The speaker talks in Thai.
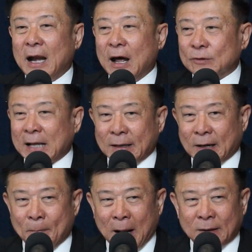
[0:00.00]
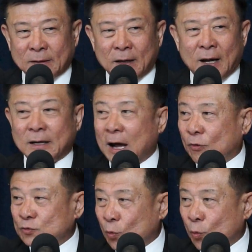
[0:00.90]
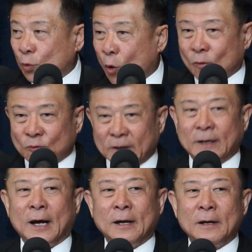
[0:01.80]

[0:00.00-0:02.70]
แล้วท่านกำลังเดินเข้าสู่ดงเสือ